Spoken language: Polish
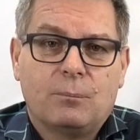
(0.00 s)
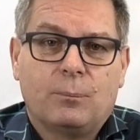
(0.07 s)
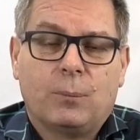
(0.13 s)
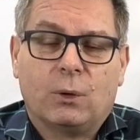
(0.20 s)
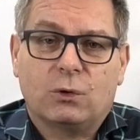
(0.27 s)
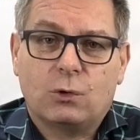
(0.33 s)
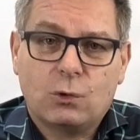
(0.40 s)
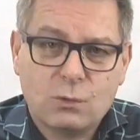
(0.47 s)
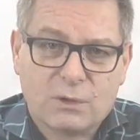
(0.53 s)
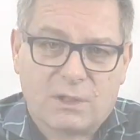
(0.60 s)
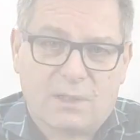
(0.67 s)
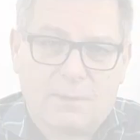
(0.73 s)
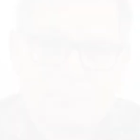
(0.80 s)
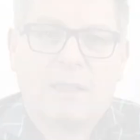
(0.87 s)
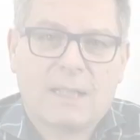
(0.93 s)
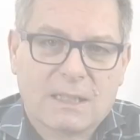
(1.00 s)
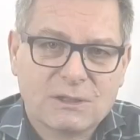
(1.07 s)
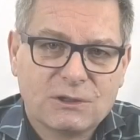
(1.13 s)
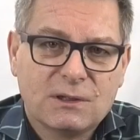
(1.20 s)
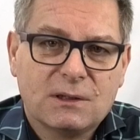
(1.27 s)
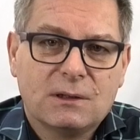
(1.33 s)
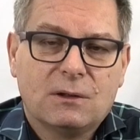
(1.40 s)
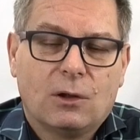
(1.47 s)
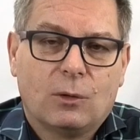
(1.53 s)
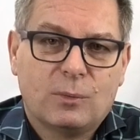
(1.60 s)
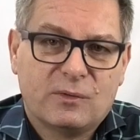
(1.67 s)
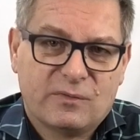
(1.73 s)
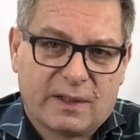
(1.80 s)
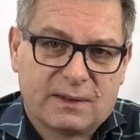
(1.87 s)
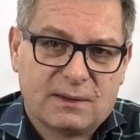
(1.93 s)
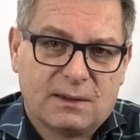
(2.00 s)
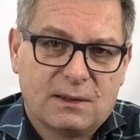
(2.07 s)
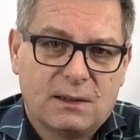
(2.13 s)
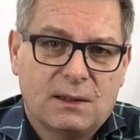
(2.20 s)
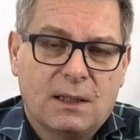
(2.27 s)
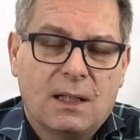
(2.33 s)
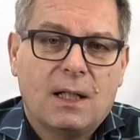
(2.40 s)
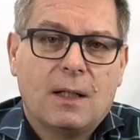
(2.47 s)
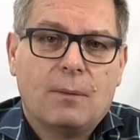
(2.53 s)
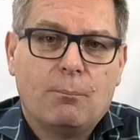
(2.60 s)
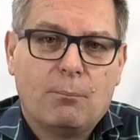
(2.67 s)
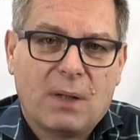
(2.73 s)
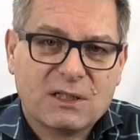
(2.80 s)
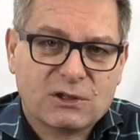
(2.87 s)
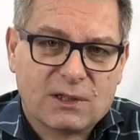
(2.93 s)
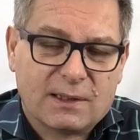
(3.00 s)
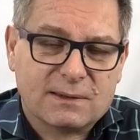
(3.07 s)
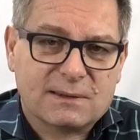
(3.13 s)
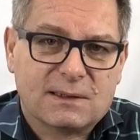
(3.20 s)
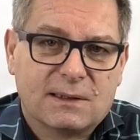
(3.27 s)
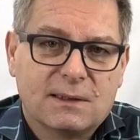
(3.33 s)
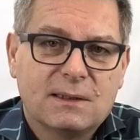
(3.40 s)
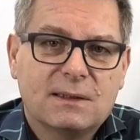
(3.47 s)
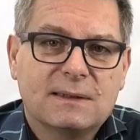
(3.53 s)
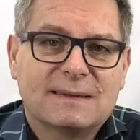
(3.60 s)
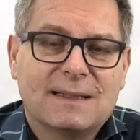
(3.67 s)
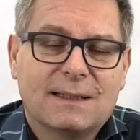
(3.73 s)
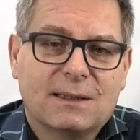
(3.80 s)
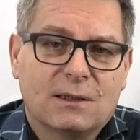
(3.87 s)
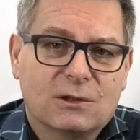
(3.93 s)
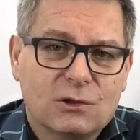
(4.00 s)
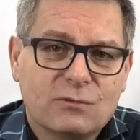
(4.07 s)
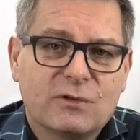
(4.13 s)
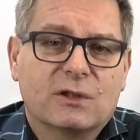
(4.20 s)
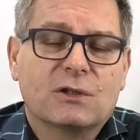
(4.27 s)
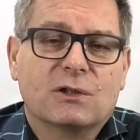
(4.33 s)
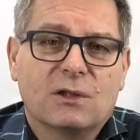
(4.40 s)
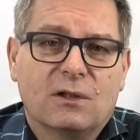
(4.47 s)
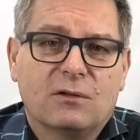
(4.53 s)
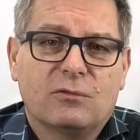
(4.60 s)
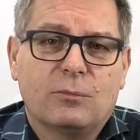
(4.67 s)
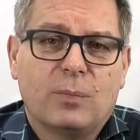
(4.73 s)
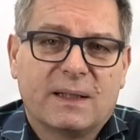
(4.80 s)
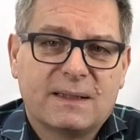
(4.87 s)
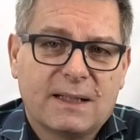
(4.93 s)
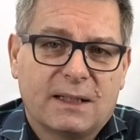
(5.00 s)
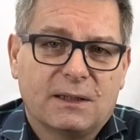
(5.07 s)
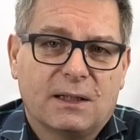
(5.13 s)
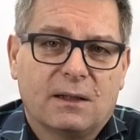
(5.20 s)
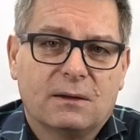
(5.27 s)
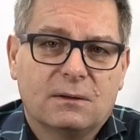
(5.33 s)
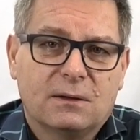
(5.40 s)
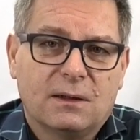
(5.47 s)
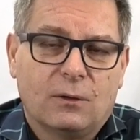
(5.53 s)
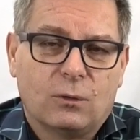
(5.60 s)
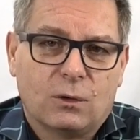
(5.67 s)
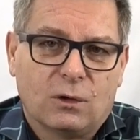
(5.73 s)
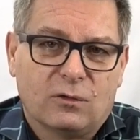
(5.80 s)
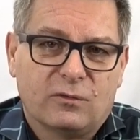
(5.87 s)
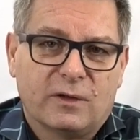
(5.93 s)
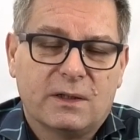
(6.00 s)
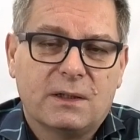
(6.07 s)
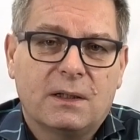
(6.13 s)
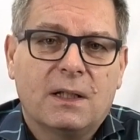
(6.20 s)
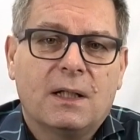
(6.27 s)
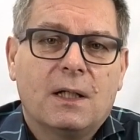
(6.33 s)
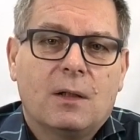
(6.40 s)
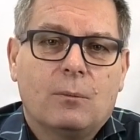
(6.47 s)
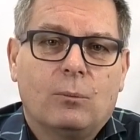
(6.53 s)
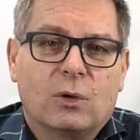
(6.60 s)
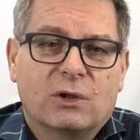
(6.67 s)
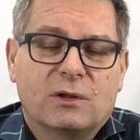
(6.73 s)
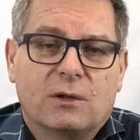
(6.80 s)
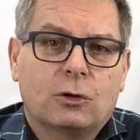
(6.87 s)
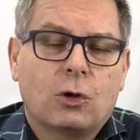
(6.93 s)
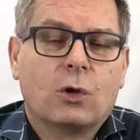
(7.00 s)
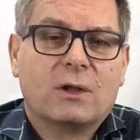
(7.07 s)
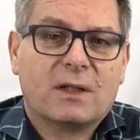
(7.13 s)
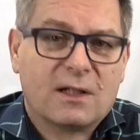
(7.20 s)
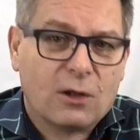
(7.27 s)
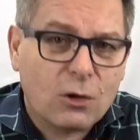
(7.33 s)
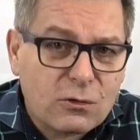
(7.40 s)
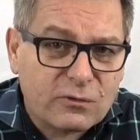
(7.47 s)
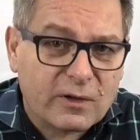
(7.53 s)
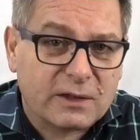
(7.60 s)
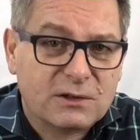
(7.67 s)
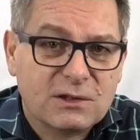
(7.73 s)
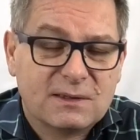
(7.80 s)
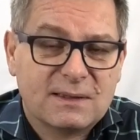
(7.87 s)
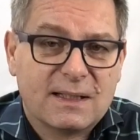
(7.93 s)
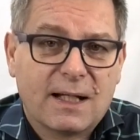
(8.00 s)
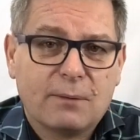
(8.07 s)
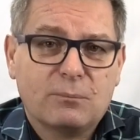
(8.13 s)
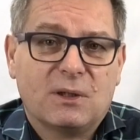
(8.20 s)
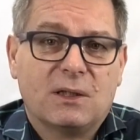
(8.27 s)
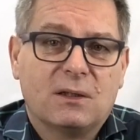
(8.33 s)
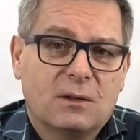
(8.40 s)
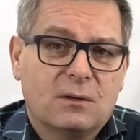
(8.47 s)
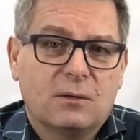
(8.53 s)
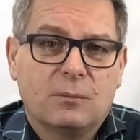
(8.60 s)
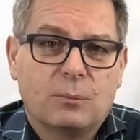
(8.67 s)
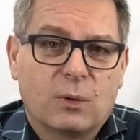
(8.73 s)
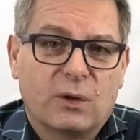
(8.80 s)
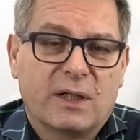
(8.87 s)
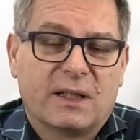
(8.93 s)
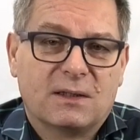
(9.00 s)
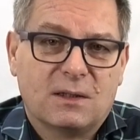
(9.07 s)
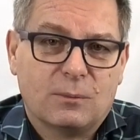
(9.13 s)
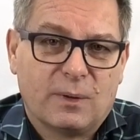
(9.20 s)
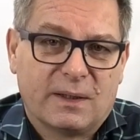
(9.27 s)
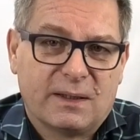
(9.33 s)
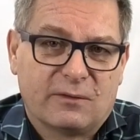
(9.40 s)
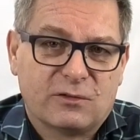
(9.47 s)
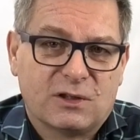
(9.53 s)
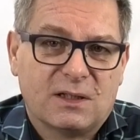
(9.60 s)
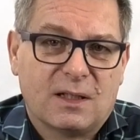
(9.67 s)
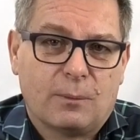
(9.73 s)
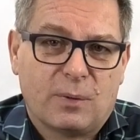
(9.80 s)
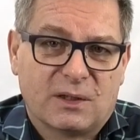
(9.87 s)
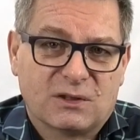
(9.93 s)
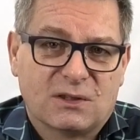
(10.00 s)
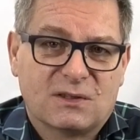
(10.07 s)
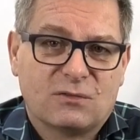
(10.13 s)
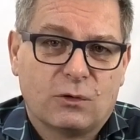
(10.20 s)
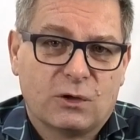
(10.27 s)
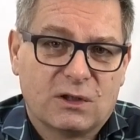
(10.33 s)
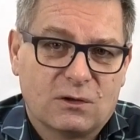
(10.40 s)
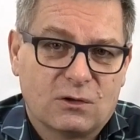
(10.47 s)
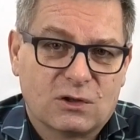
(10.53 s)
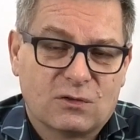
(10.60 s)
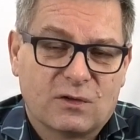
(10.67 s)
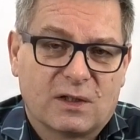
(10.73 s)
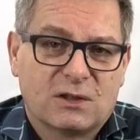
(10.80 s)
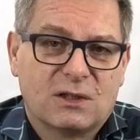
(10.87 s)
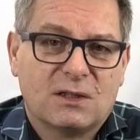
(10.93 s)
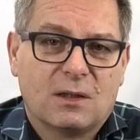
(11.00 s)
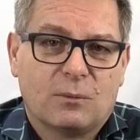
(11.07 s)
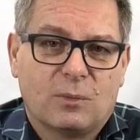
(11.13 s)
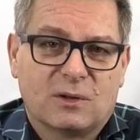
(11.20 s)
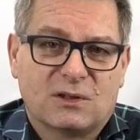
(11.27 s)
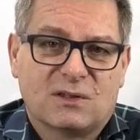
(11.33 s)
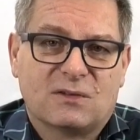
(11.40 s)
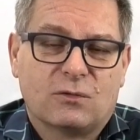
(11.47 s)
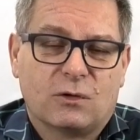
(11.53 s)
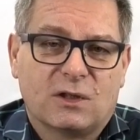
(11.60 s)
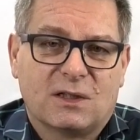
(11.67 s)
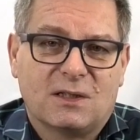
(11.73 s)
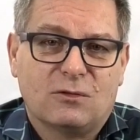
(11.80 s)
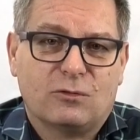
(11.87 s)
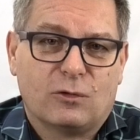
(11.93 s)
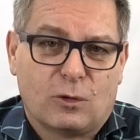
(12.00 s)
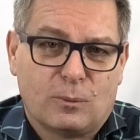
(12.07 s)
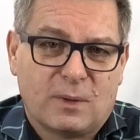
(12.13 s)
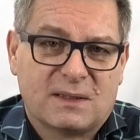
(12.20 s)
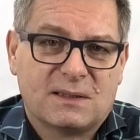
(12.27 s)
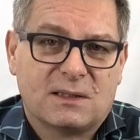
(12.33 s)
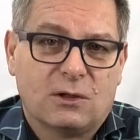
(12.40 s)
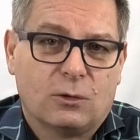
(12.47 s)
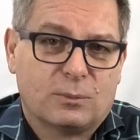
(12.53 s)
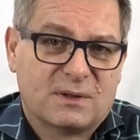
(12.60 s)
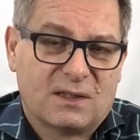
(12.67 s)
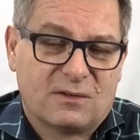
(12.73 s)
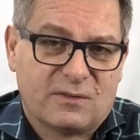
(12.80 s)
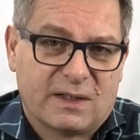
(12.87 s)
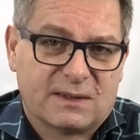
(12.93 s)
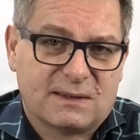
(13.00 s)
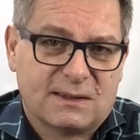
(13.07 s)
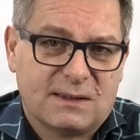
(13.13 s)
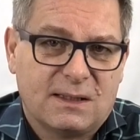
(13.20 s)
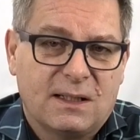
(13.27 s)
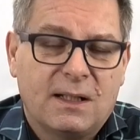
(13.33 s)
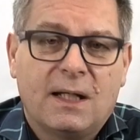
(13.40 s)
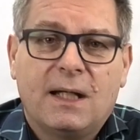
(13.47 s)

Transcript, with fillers: Po drugie, każdy obywatel ma szansę zaangażować się w badania naukowe, może kokreować z nami projekty badawcze na bazie swoich doświadczeń, na bazie swoich informacji i obserwacji